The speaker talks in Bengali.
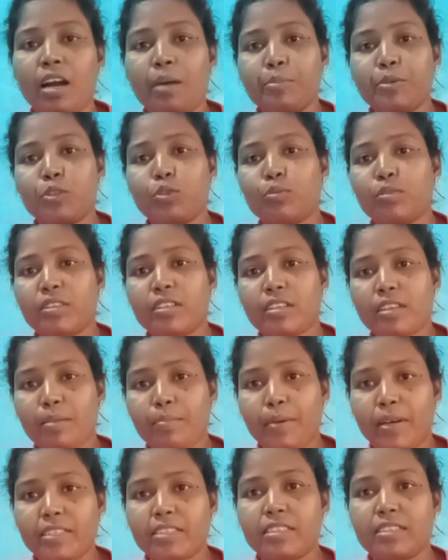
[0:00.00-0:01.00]
আমি তোমাদেরকে
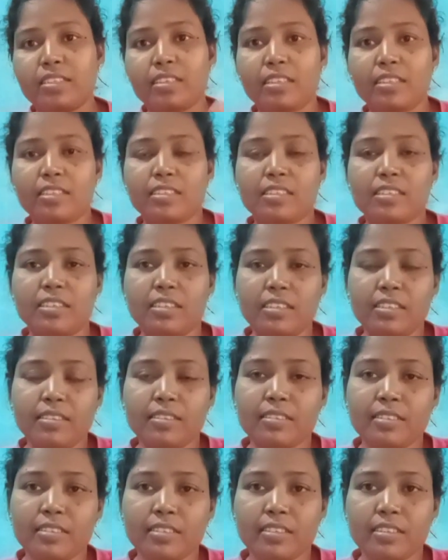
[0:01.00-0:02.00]
পাশে দিয়ে দিচ্ছি
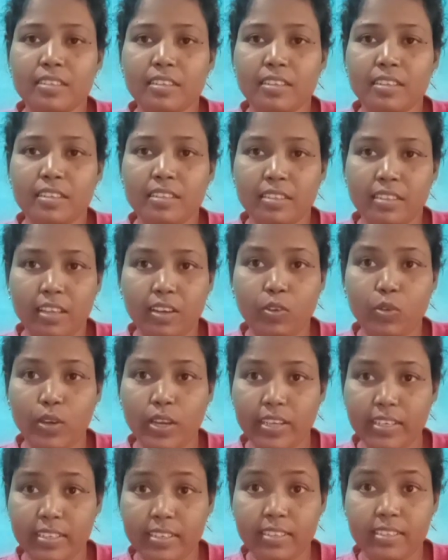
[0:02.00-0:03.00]
দেখো
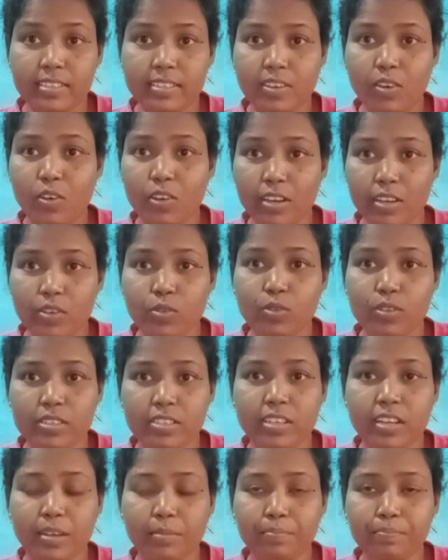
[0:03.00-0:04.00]
এই ড্রেসটা অর্ডার
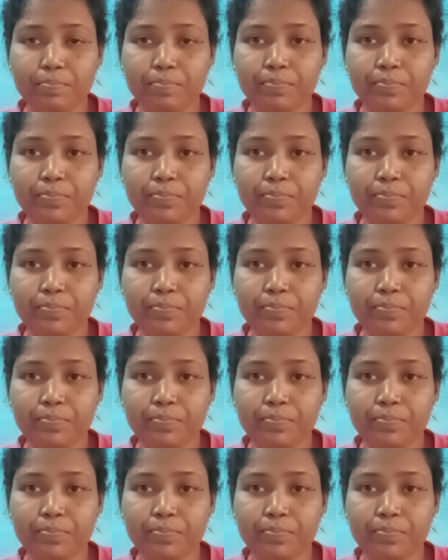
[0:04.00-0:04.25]
করেছিলাম